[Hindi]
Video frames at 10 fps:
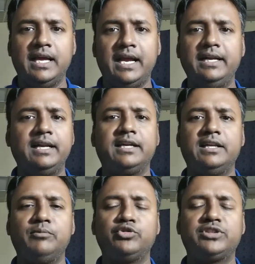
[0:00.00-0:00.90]
हैंडल
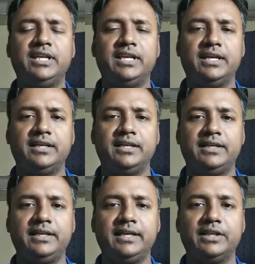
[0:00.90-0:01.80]
करना मुश्किल है
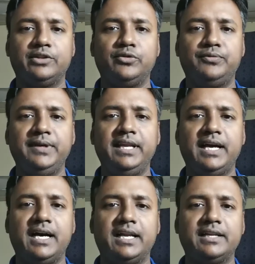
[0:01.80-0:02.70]
ठीक है तो फिर
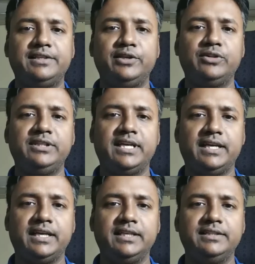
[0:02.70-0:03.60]
आरआरसी को दिया
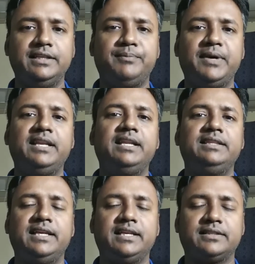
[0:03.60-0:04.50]
गया जैसे पहले
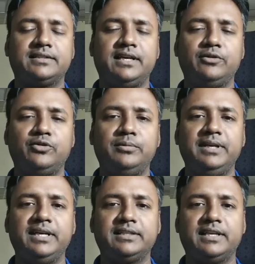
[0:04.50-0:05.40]
दिया जाता था ग्रुप
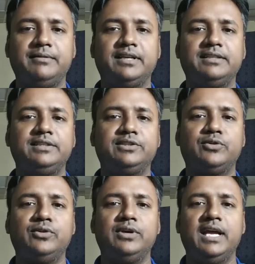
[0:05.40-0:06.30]
बी का सारा वैकेंसी
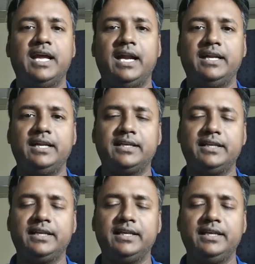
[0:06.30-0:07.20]
को हैंडल
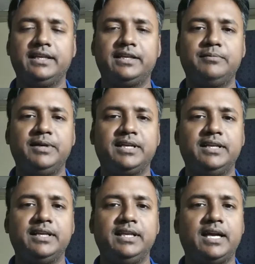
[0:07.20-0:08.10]
करने के लिए रिक्रूटमेंट
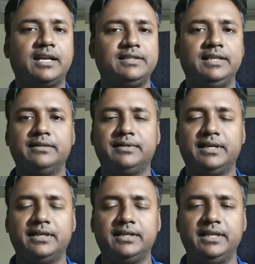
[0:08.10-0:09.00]
करने के लिए आरआरसी का
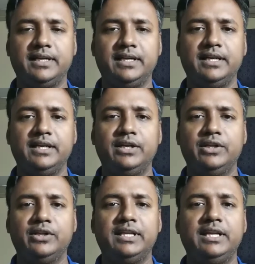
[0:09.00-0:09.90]
था ठीक है
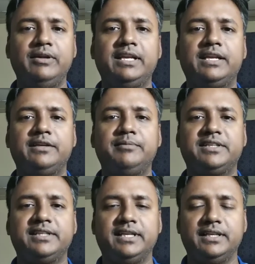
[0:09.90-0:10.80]
रेलवे
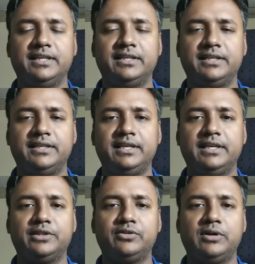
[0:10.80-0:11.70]
रिक्रूटमेंट सेल ठीक
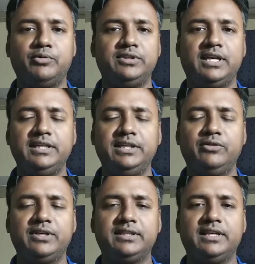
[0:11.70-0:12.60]
है तो आप लोग जान ही रहे
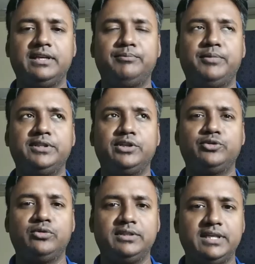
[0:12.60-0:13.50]
हो कितना पंद्रह
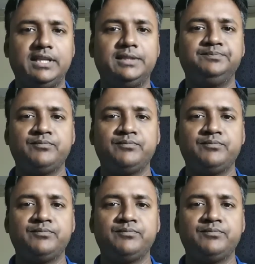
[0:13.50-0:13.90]
सोलह शायद